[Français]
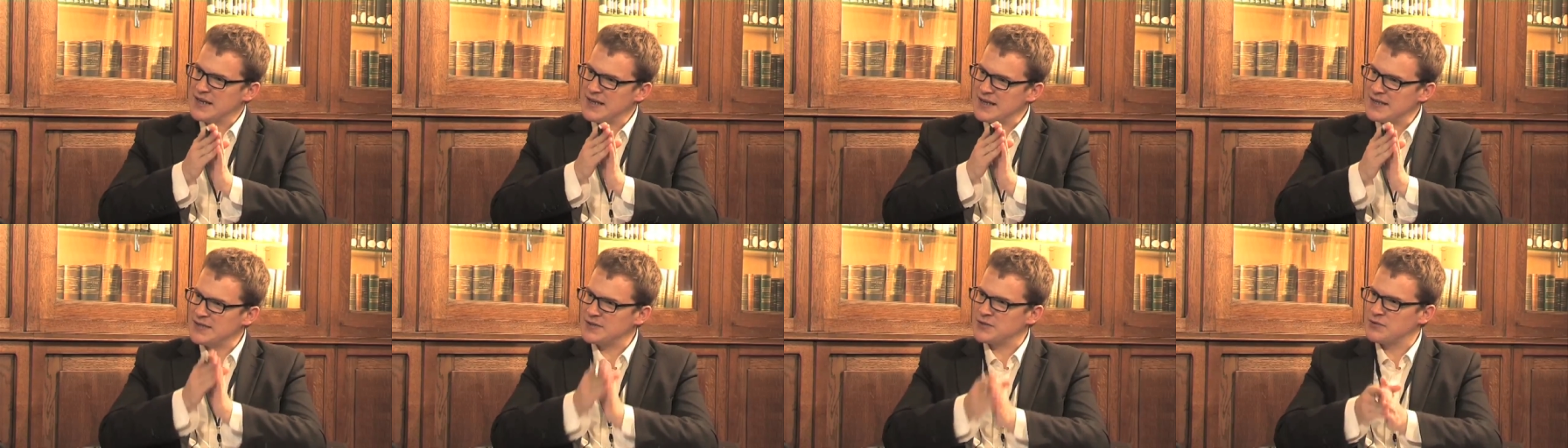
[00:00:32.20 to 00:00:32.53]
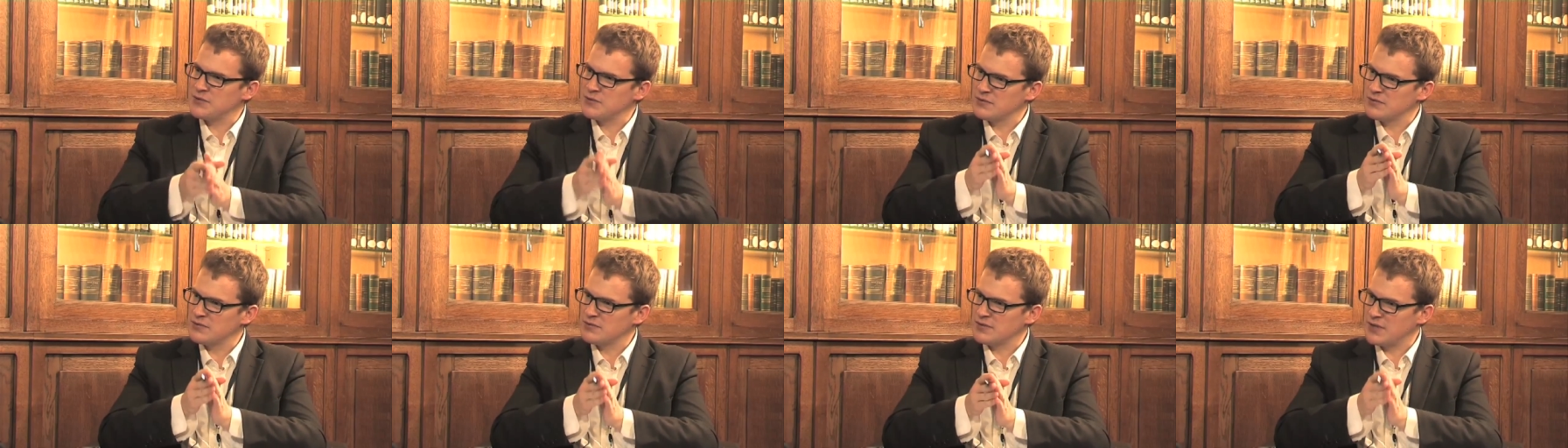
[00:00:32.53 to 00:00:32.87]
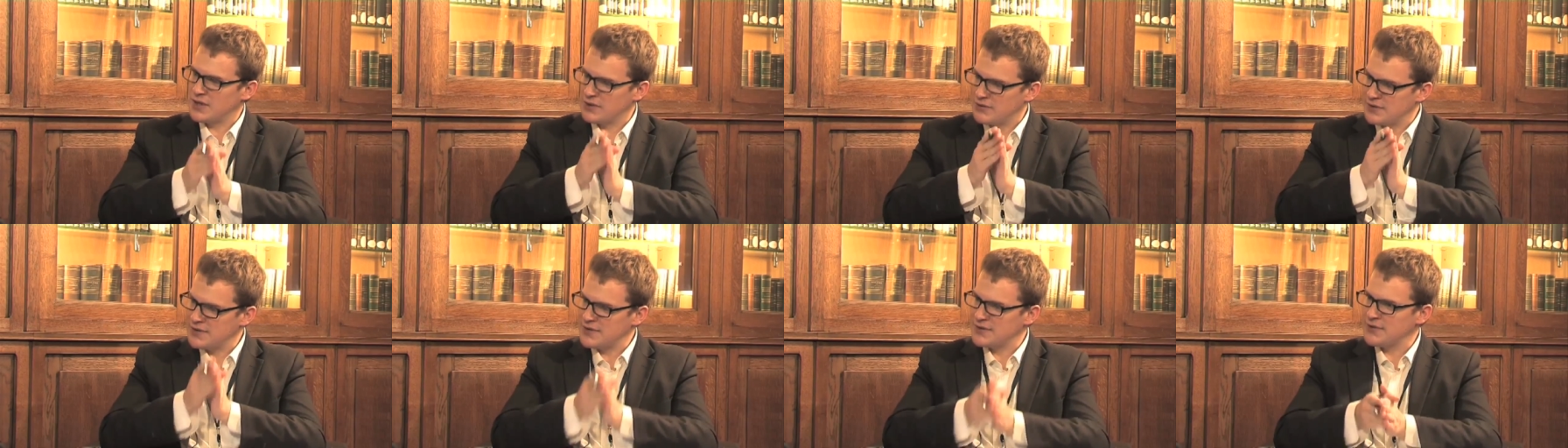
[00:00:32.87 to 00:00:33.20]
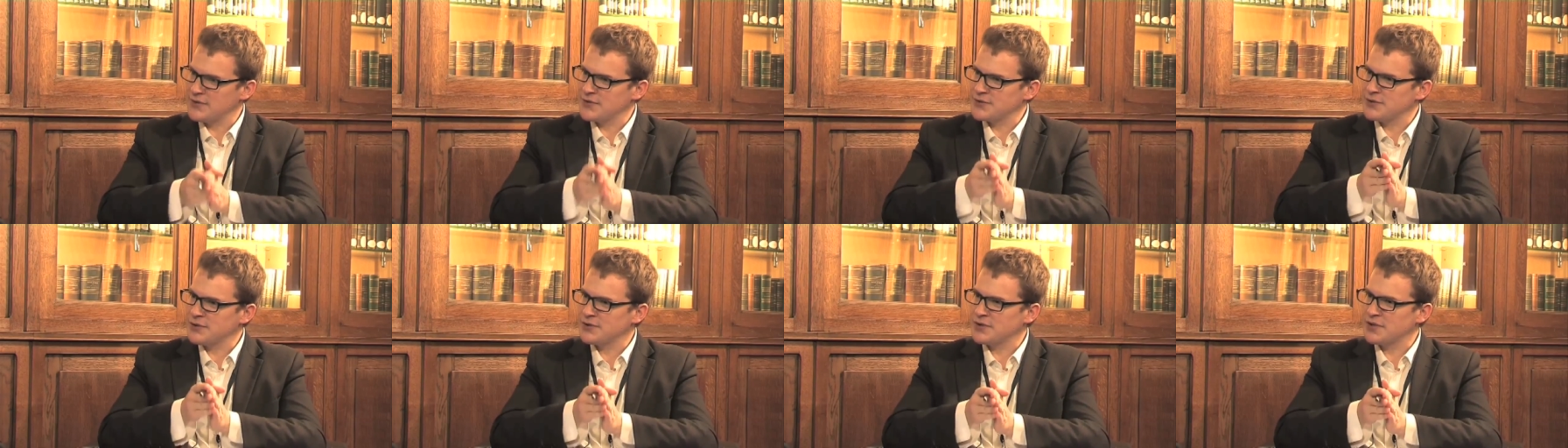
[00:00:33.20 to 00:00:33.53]
Est-ce que la
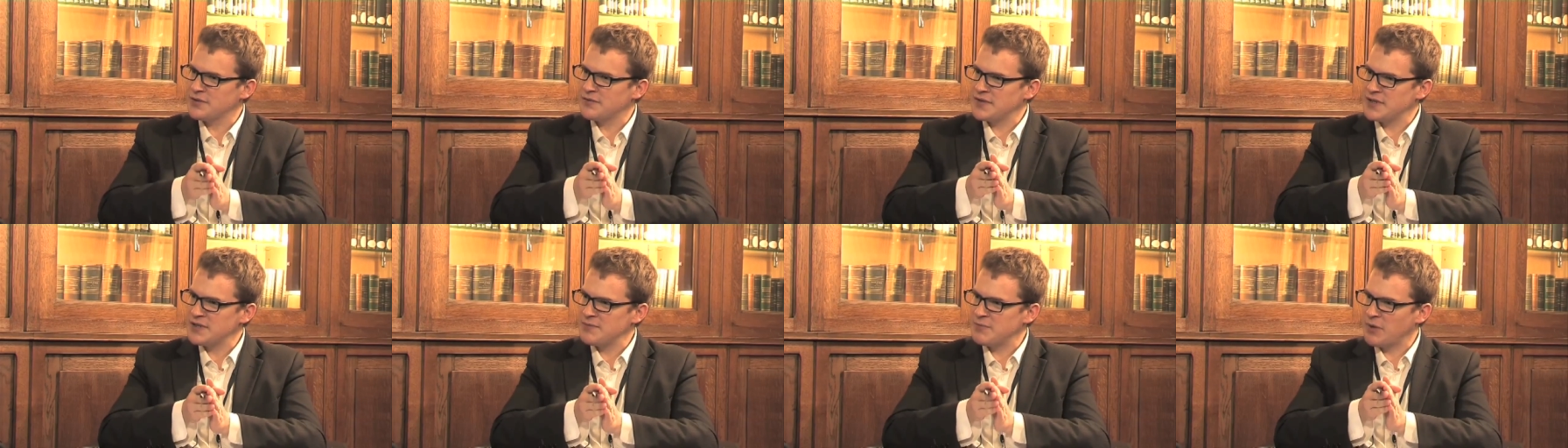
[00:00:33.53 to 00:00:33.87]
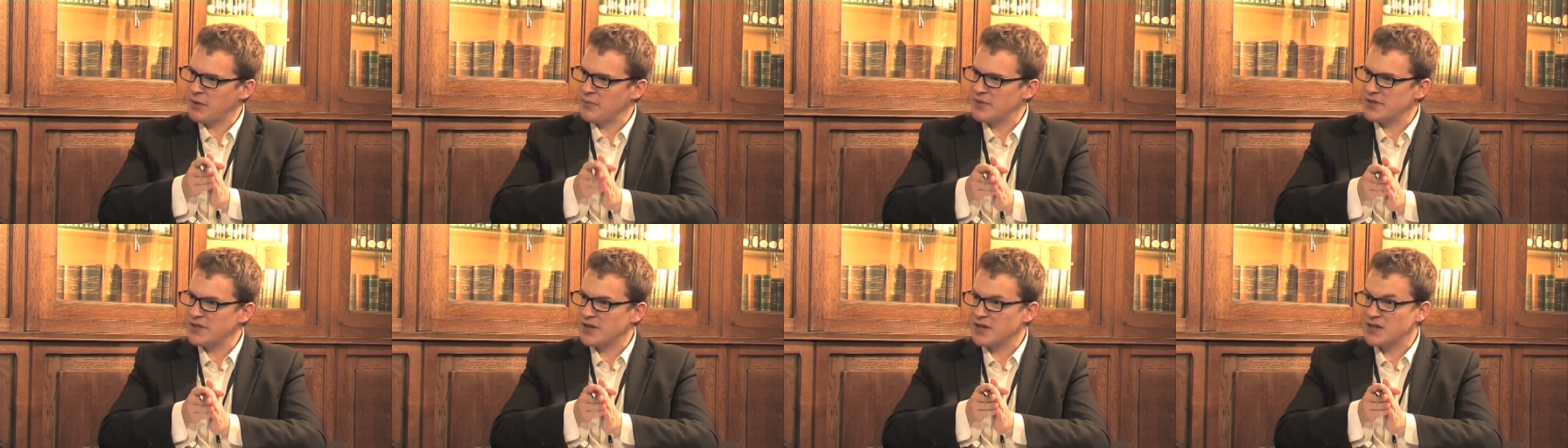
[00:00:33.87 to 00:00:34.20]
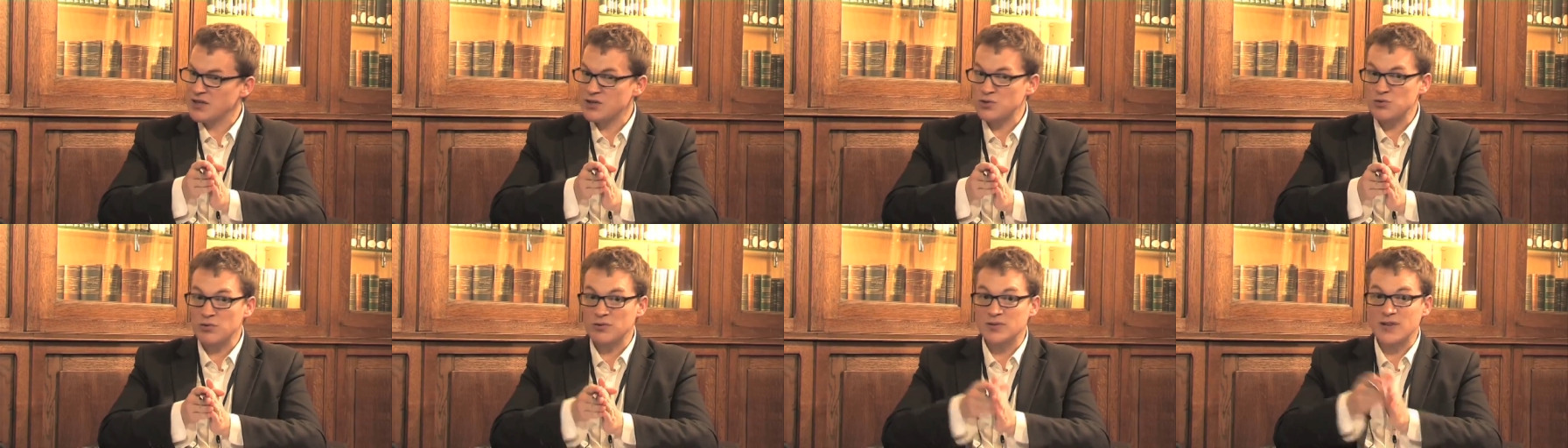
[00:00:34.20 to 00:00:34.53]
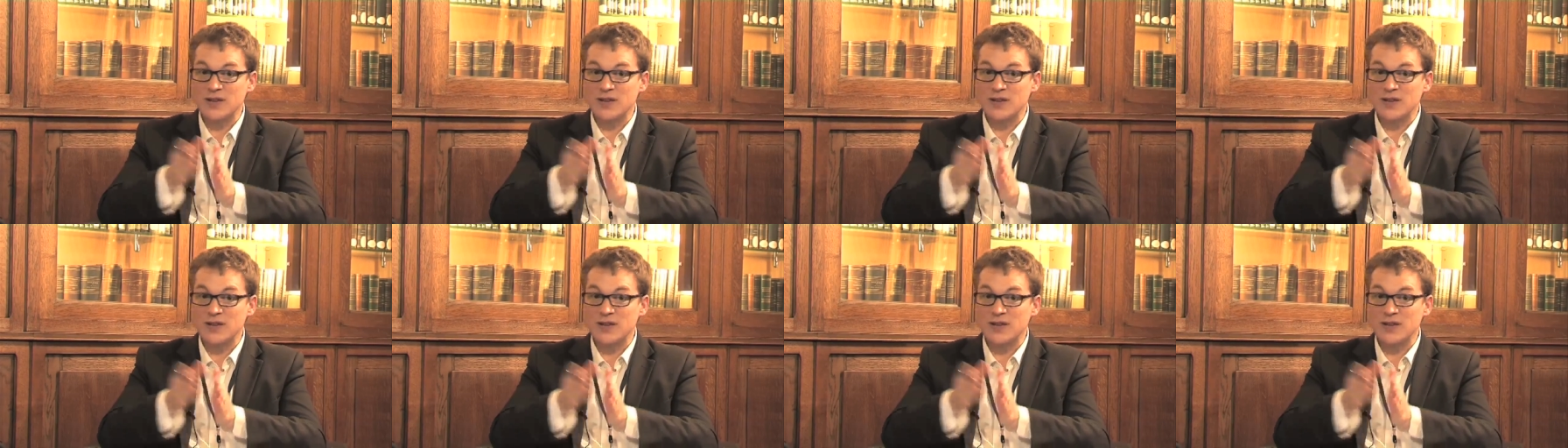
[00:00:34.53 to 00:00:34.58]
connaissance scientifique permettra un jour